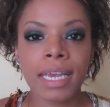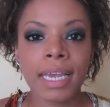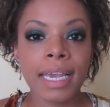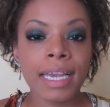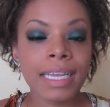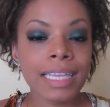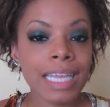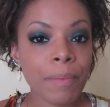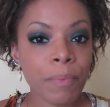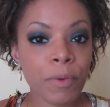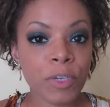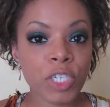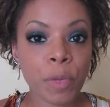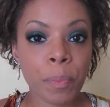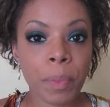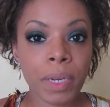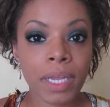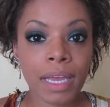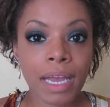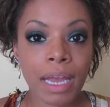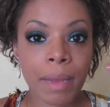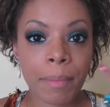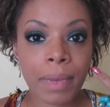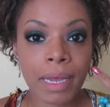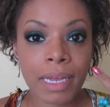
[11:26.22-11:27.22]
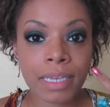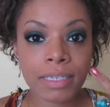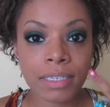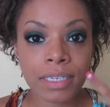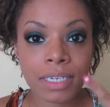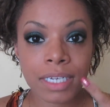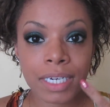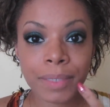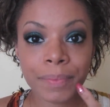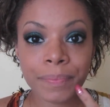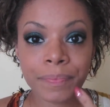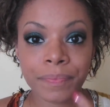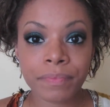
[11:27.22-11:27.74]
E depois de aplicar a
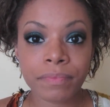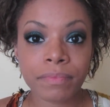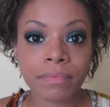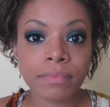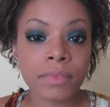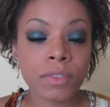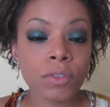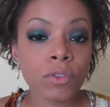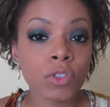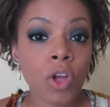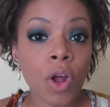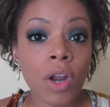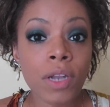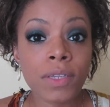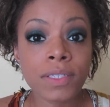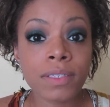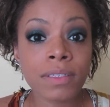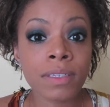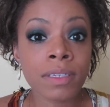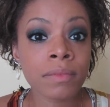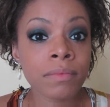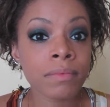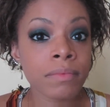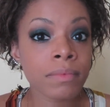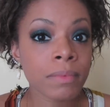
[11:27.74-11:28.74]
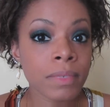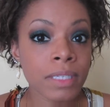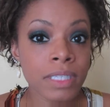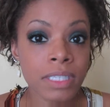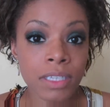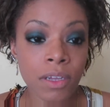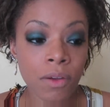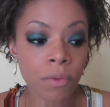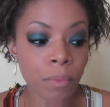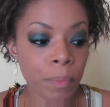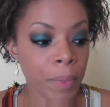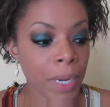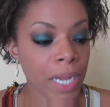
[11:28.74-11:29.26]
máscara, os olhos
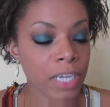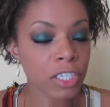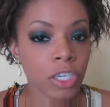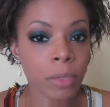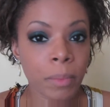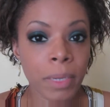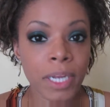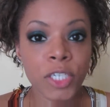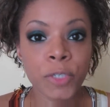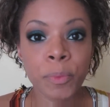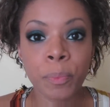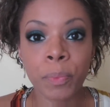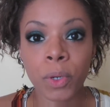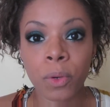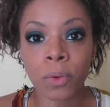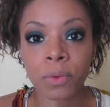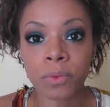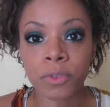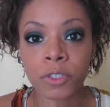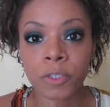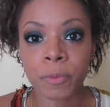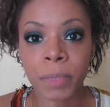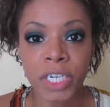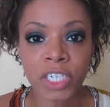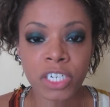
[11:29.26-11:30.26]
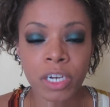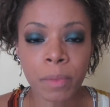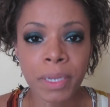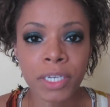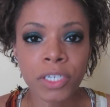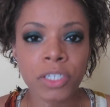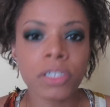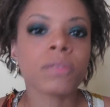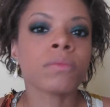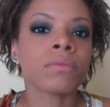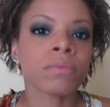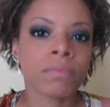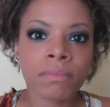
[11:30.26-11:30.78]
estão praticamente prontos.
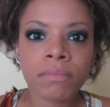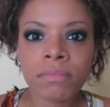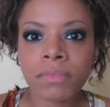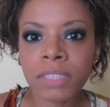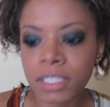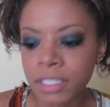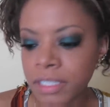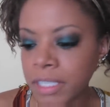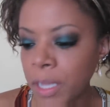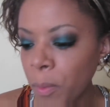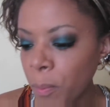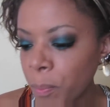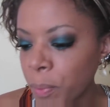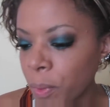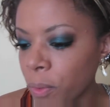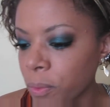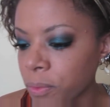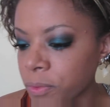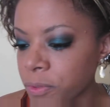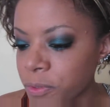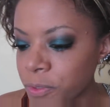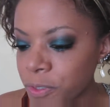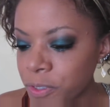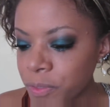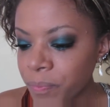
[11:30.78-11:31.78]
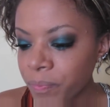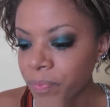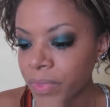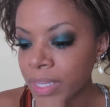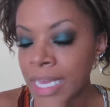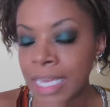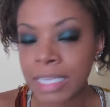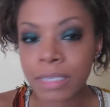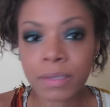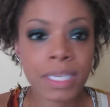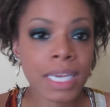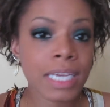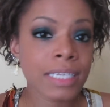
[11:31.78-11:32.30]
Praticamente não, estão prontos.
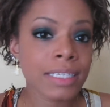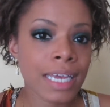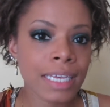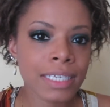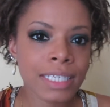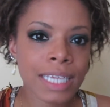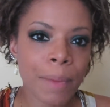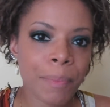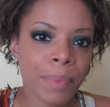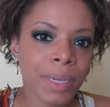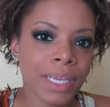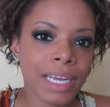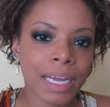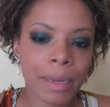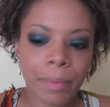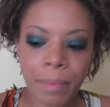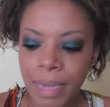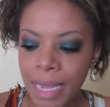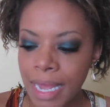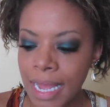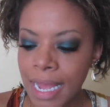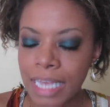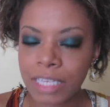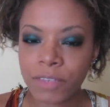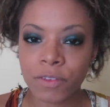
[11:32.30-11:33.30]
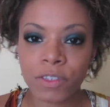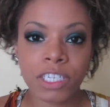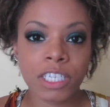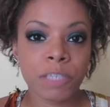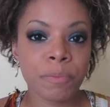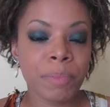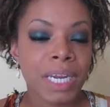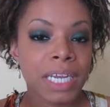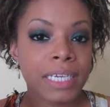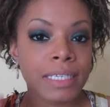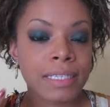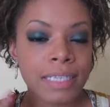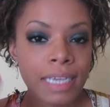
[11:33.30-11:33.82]
Se você quiser, você aplica mais, você
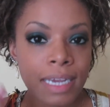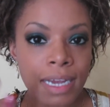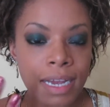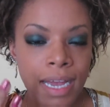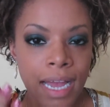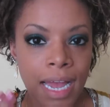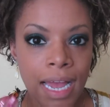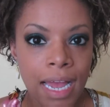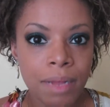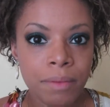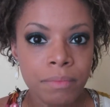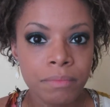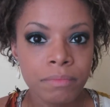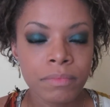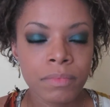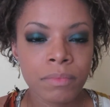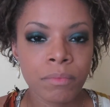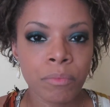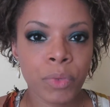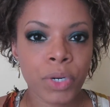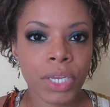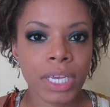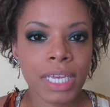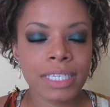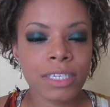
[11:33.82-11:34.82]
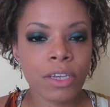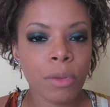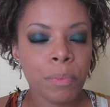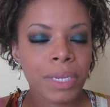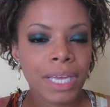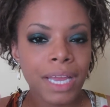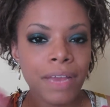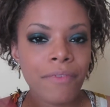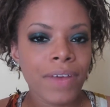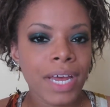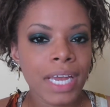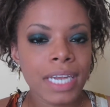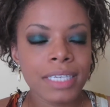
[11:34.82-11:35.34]
espera secar, porque assim, eu
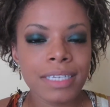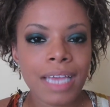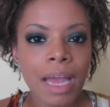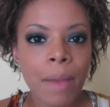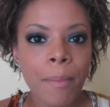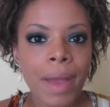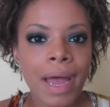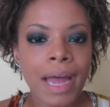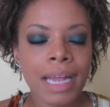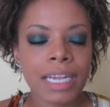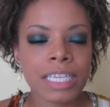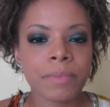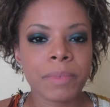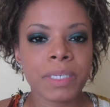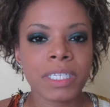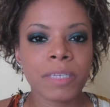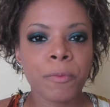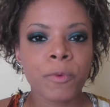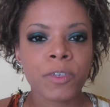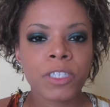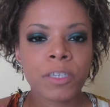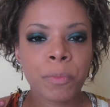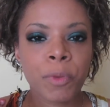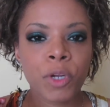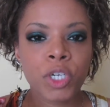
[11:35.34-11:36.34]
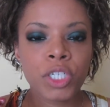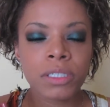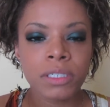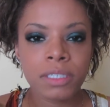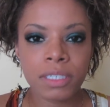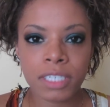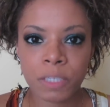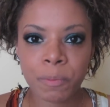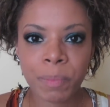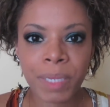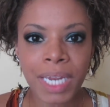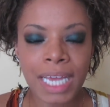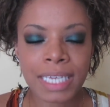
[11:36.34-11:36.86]
apliquei várias camadas, mas depois você pode
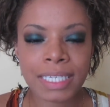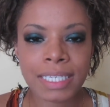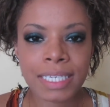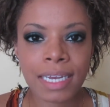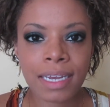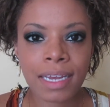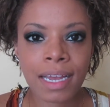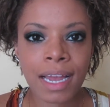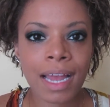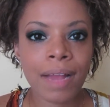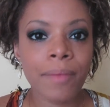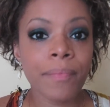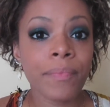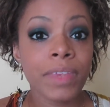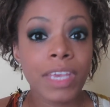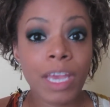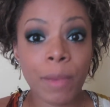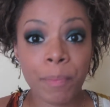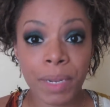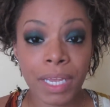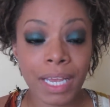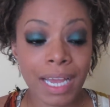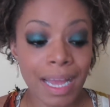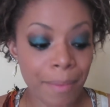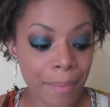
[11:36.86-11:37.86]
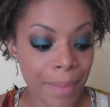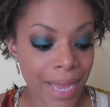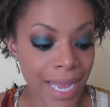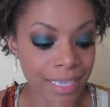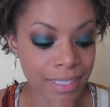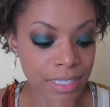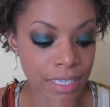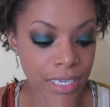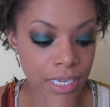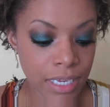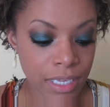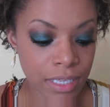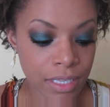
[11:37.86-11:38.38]
esperar secar e aplicar
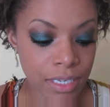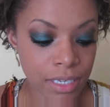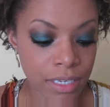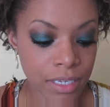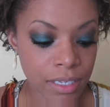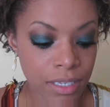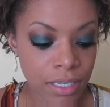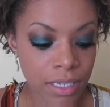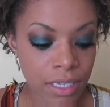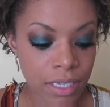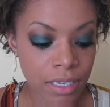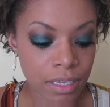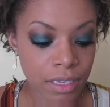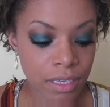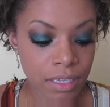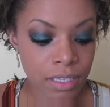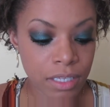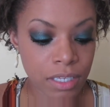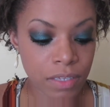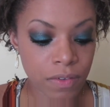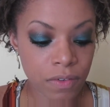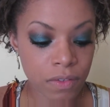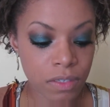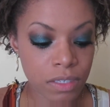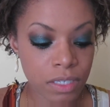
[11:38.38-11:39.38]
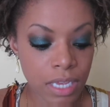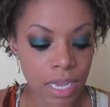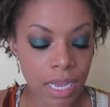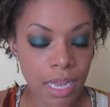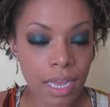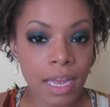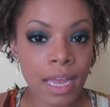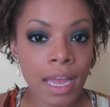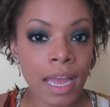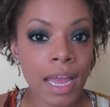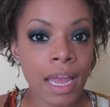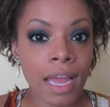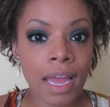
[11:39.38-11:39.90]
mais ainda. Se
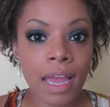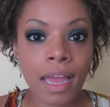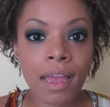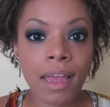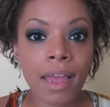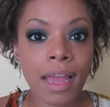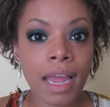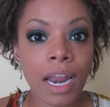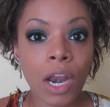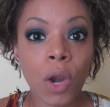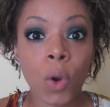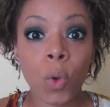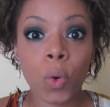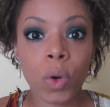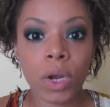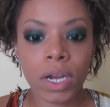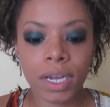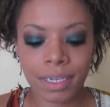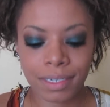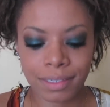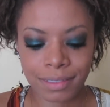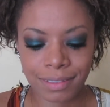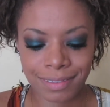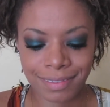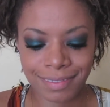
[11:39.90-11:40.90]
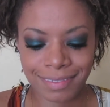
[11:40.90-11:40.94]
você é louca,